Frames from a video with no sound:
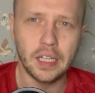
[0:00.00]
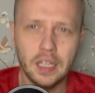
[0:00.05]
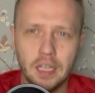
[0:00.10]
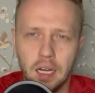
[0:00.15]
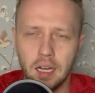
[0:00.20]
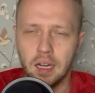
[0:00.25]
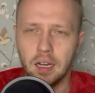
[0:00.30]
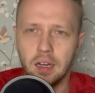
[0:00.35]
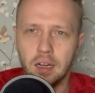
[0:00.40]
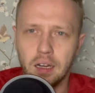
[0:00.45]

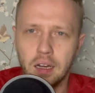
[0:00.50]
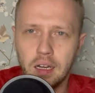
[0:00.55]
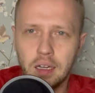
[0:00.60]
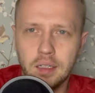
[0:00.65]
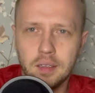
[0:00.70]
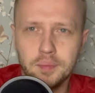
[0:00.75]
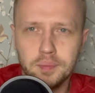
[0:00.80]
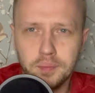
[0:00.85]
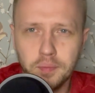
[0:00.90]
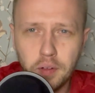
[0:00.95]
А,
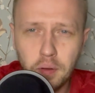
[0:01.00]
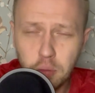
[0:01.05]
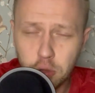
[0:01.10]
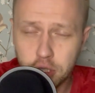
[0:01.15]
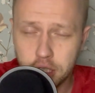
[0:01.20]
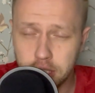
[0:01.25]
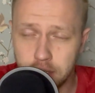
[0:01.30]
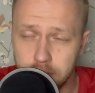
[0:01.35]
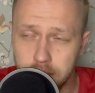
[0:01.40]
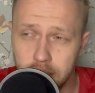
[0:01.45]
вы
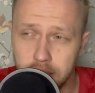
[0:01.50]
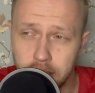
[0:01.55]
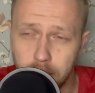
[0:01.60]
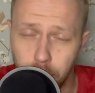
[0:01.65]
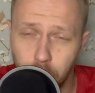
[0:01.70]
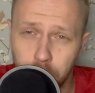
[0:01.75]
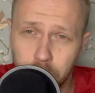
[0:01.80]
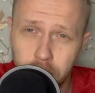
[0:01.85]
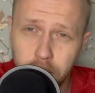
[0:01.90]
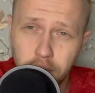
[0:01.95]
можете в день
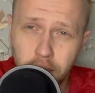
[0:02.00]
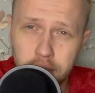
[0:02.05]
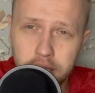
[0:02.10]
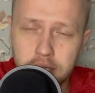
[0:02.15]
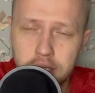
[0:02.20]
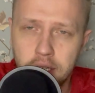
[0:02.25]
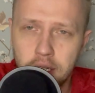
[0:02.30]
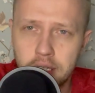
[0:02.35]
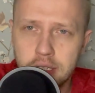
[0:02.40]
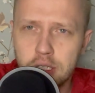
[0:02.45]
запомнить
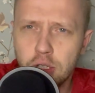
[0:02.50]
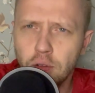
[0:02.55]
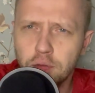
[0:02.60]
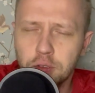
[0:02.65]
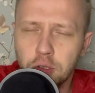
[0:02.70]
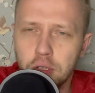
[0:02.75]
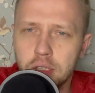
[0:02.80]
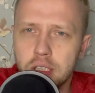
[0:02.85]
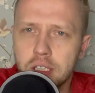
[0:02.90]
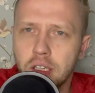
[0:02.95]
20-30 слов, но
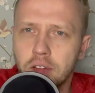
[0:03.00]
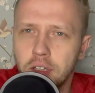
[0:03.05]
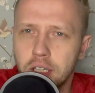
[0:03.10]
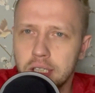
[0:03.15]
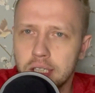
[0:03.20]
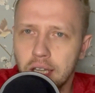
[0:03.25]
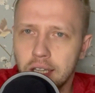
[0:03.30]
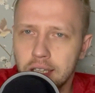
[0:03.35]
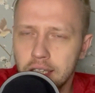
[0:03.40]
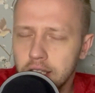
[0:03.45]
если говорить
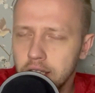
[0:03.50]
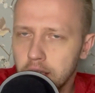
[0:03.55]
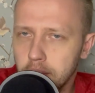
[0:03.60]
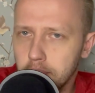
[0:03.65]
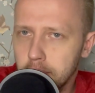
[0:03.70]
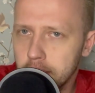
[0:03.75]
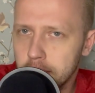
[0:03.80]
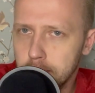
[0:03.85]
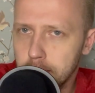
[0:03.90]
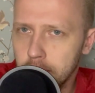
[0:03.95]
о длинной
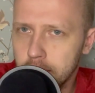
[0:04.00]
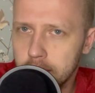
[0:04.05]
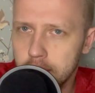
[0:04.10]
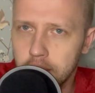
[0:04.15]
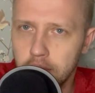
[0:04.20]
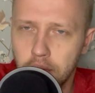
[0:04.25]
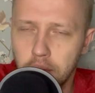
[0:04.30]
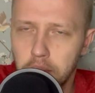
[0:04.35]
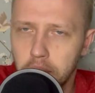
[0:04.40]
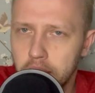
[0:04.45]

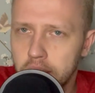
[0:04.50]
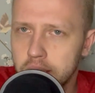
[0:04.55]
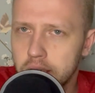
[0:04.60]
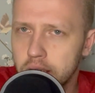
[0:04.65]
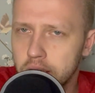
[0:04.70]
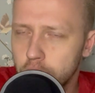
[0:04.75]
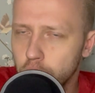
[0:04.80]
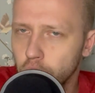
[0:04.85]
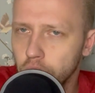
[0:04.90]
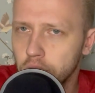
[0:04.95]
перспективе,
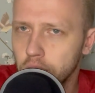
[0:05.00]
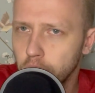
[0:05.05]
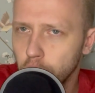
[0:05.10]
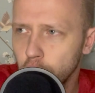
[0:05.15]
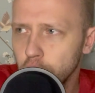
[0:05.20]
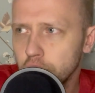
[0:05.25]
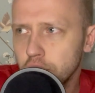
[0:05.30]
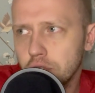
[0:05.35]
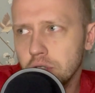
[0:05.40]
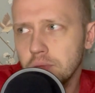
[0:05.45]
месяц, год и
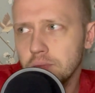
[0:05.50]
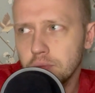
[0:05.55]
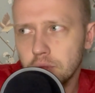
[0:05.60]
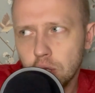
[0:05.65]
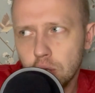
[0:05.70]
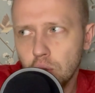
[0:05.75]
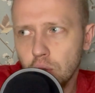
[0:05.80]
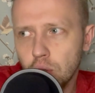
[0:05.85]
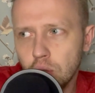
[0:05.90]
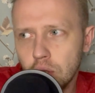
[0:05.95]
больше,
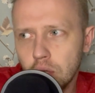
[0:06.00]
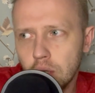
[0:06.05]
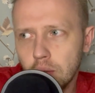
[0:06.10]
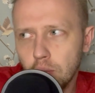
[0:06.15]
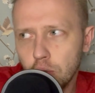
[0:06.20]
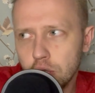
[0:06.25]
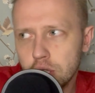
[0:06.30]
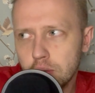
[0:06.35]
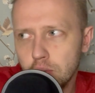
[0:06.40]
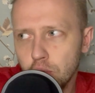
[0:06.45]
то
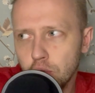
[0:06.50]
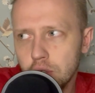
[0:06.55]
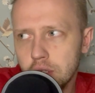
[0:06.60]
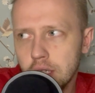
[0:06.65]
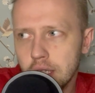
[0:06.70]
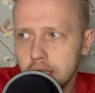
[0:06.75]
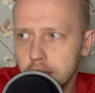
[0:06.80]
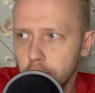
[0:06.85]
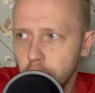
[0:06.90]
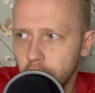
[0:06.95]
мозг будет
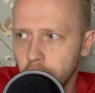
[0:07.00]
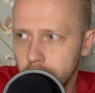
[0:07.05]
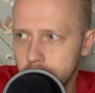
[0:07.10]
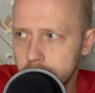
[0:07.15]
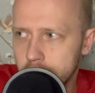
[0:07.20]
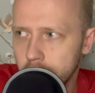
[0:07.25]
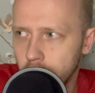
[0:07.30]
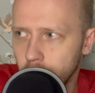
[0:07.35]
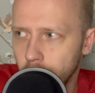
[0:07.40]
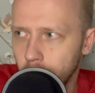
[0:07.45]
забывать
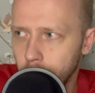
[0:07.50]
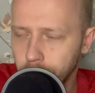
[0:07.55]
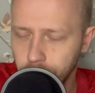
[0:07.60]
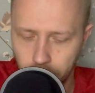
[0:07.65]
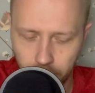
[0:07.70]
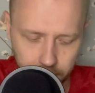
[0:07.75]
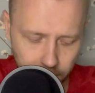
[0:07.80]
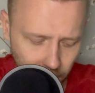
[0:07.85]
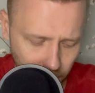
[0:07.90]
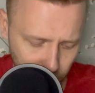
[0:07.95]
слова.
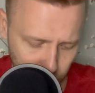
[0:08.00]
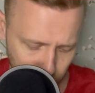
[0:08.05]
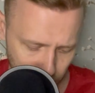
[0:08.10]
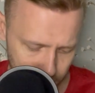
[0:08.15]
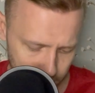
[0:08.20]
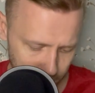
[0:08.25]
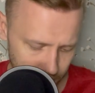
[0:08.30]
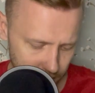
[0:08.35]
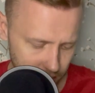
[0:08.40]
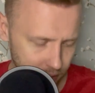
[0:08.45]
Итак, у
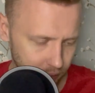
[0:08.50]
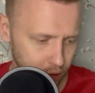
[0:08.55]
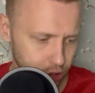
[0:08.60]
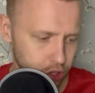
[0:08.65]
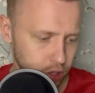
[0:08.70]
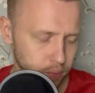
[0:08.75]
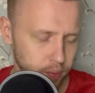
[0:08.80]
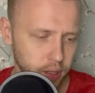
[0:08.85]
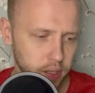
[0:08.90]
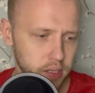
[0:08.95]
нас есть
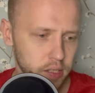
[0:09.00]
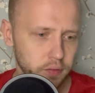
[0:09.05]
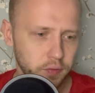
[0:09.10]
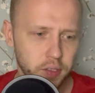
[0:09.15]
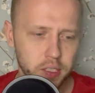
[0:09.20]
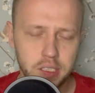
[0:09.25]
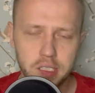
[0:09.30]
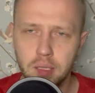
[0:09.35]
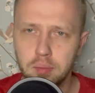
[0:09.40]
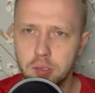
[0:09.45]
волшебная цифра
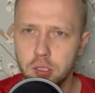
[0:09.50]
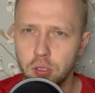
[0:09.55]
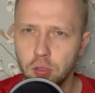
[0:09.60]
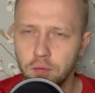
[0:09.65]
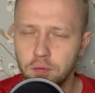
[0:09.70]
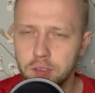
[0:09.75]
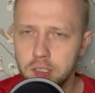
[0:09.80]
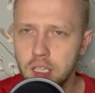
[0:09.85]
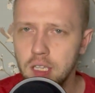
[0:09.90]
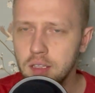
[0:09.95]
7 слов в
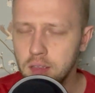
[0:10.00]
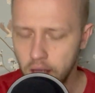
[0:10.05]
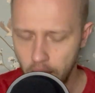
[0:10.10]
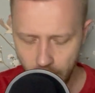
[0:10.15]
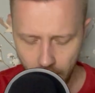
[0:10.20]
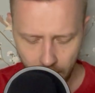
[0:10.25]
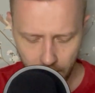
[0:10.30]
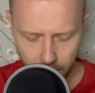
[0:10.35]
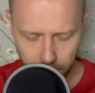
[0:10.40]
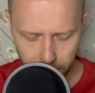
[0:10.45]
день.
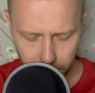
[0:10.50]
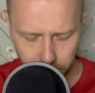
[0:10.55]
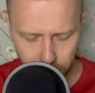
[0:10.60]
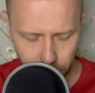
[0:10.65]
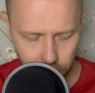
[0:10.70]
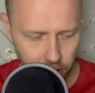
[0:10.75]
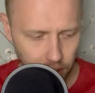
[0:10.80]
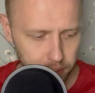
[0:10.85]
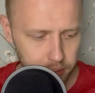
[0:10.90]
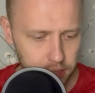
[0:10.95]
Мы
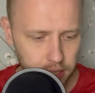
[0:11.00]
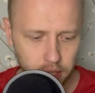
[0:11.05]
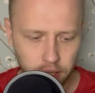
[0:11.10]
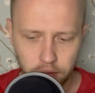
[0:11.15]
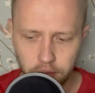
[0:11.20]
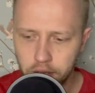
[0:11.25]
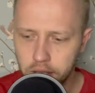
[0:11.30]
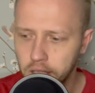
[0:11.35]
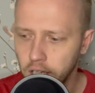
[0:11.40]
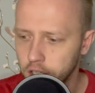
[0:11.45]
начинаем с
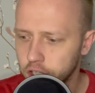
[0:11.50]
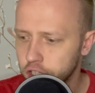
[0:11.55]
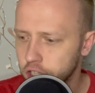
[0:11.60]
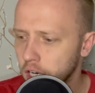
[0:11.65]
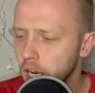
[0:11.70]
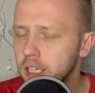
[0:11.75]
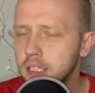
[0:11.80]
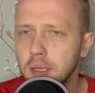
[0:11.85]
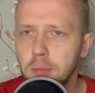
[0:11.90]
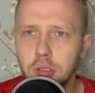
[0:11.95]
этого. Дальше,
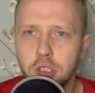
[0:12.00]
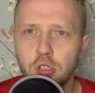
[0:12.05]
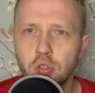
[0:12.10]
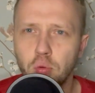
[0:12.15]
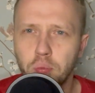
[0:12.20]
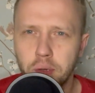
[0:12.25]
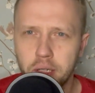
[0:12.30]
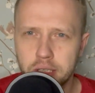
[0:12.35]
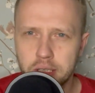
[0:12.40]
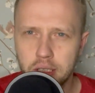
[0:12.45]
как нам еще
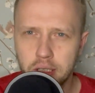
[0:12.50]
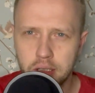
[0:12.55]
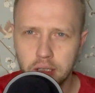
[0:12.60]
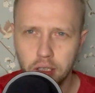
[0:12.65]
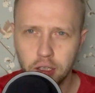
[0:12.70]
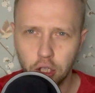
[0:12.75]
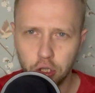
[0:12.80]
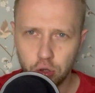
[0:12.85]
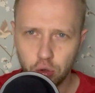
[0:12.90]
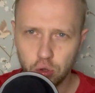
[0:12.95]
упростить
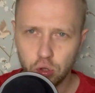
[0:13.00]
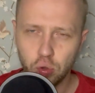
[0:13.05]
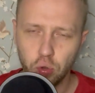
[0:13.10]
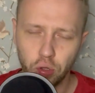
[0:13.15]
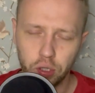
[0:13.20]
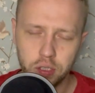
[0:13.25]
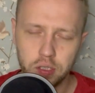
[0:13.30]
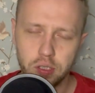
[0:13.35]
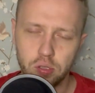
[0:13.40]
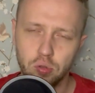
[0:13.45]
задачу,
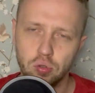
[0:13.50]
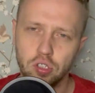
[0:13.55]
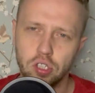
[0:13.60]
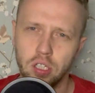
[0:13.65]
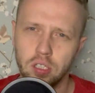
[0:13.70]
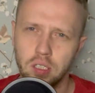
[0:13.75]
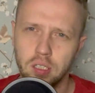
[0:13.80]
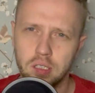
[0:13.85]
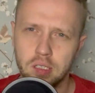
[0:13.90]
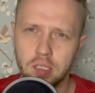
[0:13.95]
ускорить
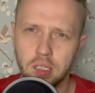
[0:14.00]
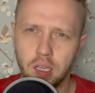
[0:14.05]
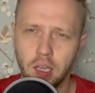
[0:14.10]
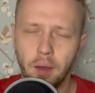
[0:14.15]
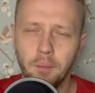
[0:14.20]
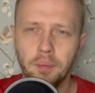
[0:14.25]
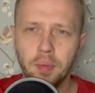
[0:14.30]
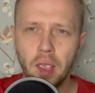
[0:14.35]
изучение языка?